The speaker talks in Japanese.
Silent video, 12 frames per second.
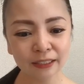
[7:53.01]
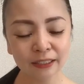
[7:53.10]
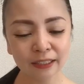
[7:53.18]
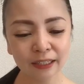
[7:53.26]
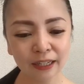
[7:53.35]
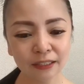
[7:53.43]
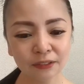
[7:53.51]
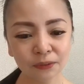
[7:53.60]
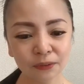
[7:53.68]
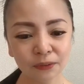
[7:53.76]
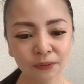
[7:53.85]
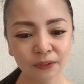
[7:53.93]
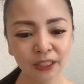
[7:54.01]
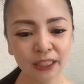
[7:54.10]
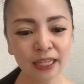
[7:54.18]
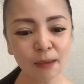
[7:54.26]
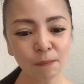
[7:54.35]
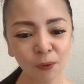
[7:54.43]
あの
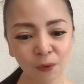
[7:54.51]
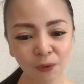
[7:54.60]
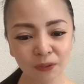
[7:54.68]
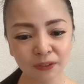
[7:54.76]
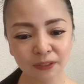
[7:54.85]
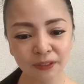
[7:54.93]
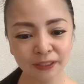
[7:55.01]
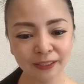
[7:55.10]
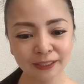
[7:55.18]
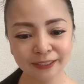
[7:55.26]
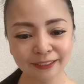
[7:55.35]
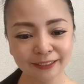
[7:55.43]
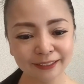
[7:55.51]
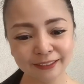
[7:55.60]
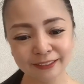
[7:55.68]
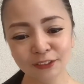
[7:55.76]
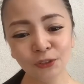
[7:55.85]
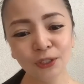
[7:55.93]
家も
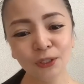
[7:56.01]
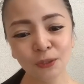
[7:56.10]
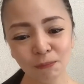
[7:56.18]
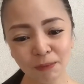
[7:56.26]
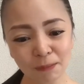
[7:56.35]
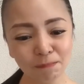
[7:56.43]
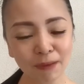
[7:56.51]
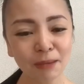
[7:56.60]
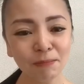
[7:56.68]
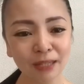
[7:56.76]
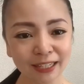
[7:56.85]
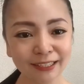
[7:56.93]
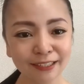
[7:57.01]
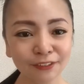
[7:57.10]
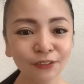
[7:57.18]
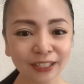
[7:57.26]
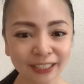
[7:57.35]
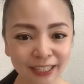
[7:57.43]
ぬいぐるみいっぱい見えてる
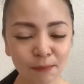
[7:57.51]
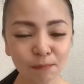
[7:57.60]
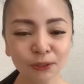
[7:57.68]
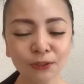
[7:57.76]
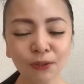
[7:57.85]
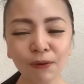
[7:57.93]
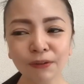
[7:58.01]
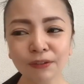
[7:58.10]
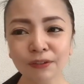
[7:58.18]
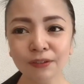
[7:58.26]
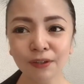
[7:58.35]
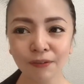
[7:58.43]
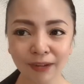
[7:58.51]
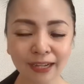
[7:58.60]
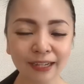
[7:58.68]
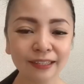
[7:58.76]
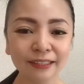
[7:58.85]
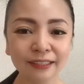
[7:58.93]
とかねもうそういうの
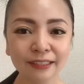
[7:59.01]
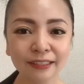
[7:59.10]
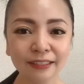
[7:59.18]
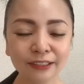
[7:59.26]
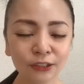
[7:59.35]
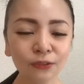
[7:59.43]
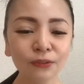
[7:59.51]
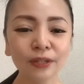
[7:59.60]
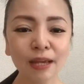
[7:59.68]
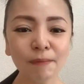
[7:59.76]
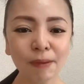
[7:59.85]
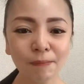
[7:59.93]
はちょっとやめま